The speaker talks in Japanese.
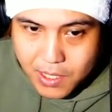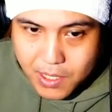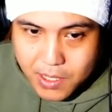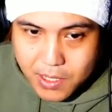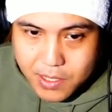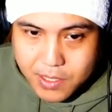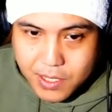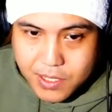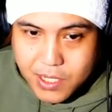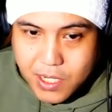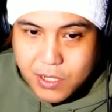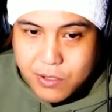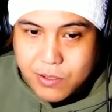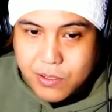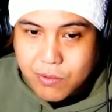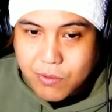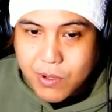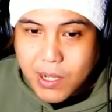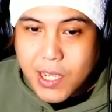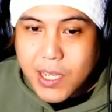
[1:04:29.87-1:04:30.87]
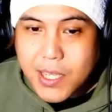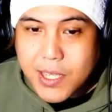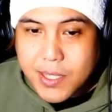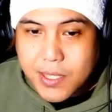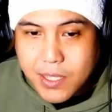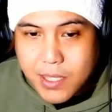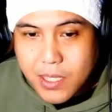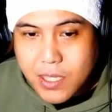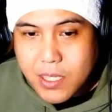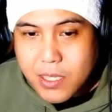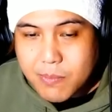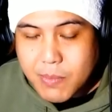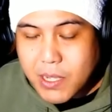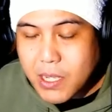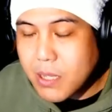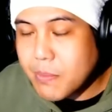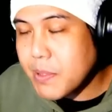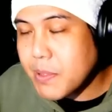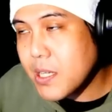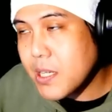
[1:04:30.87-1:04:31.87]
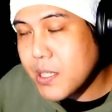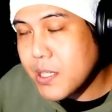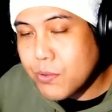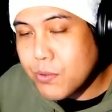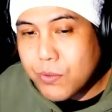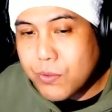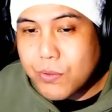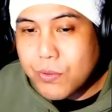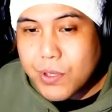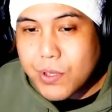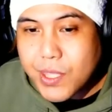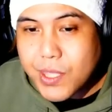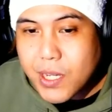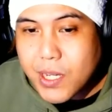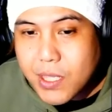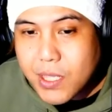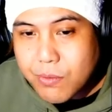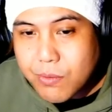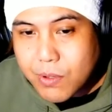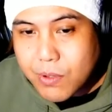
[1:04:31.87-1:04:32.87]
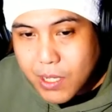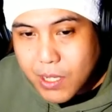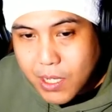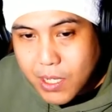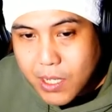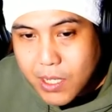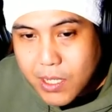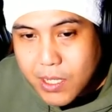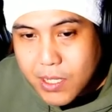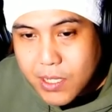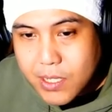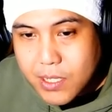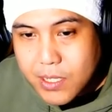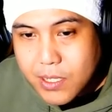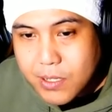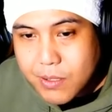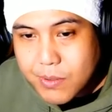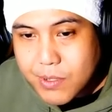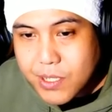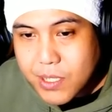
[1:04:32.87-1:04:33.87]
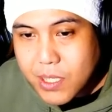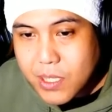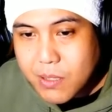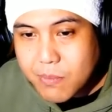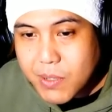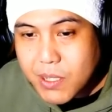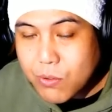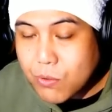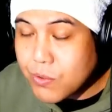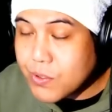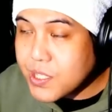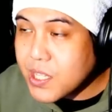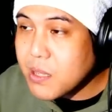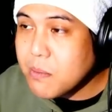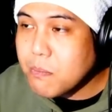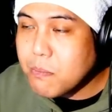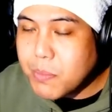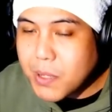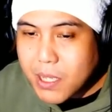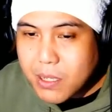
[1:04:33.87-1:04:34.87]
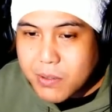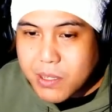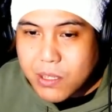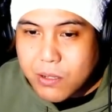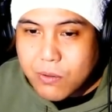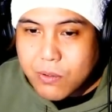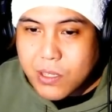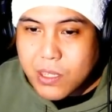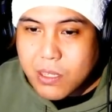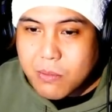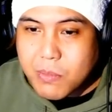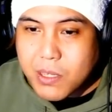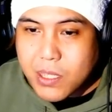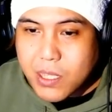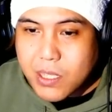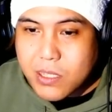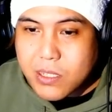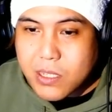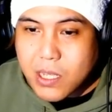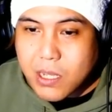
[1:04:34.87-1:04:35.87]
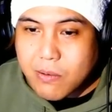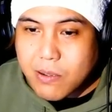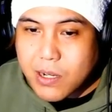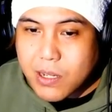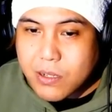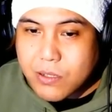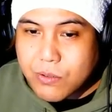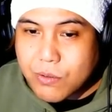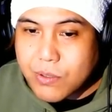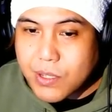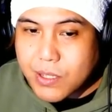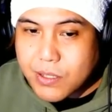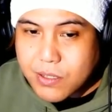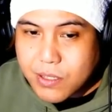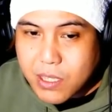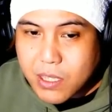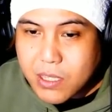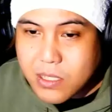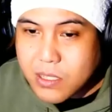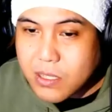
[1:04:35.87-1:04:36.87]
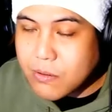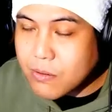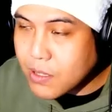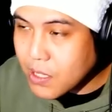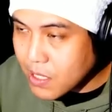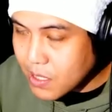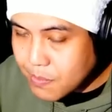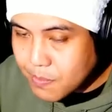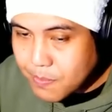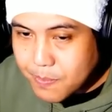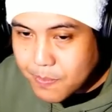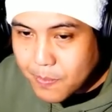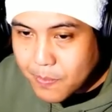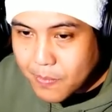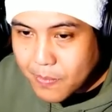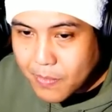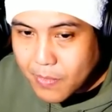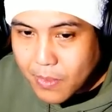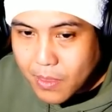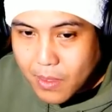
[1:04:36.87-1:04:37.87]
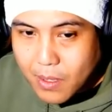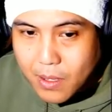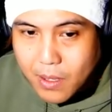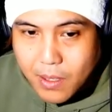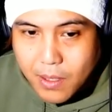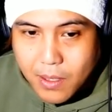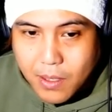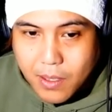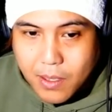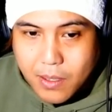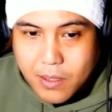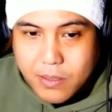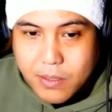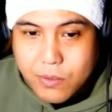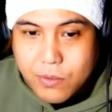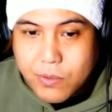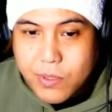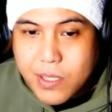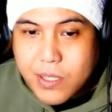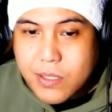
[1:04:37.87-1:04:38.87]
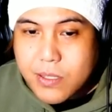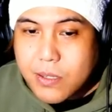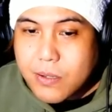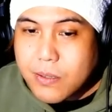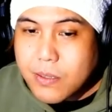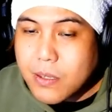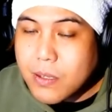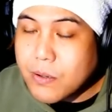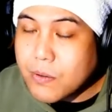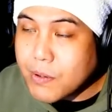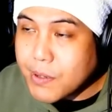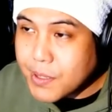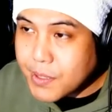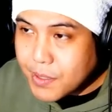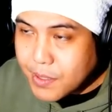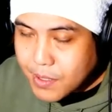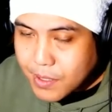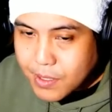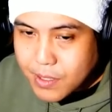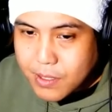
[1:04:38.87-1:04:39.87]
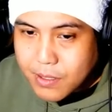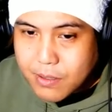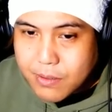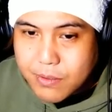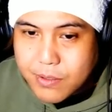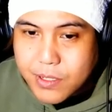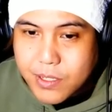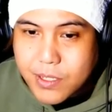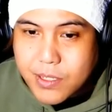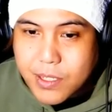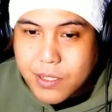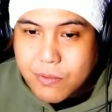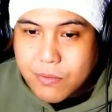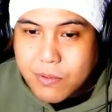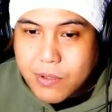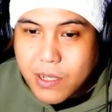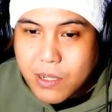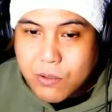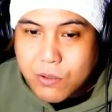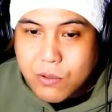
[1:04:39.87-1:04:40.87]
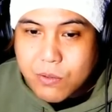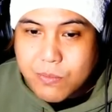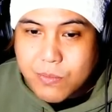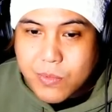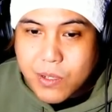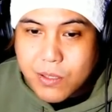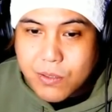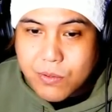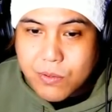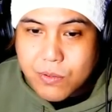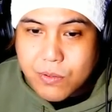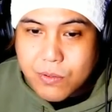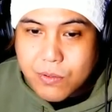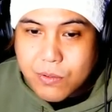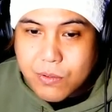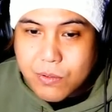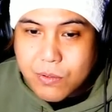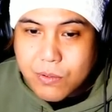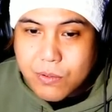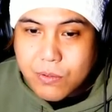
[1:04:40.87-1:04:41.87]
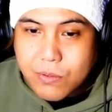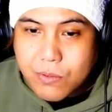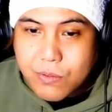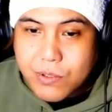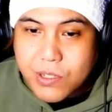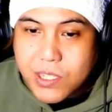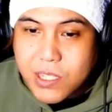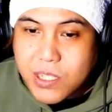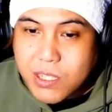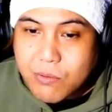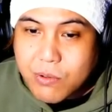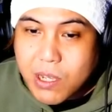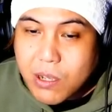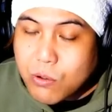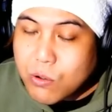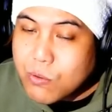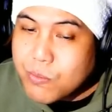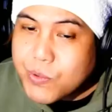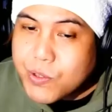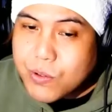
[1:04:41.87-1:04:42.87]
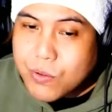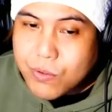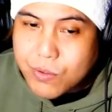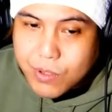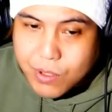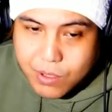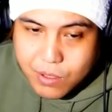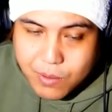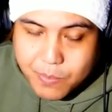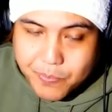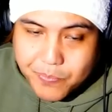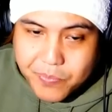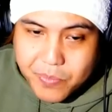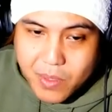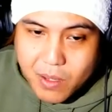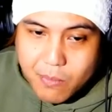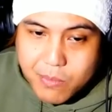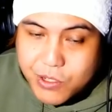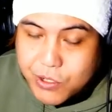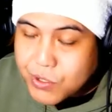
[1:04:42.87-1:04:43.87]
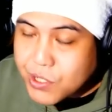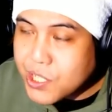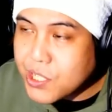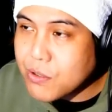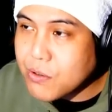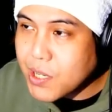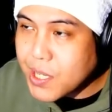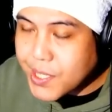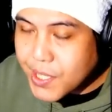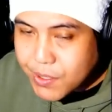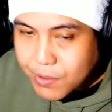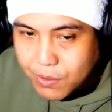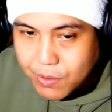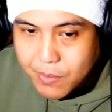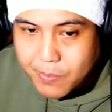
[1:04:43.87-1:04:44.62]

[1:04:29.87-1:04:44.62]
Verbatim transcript: で着衣を変えて、まあ、髪型整えたりだとかそして、この全般広い意味で使われるそうなんですね、エンゼルケア。でそのエンゼルケアを終えて内田さんを囲む、この内田さんを囲むように、主治医の方と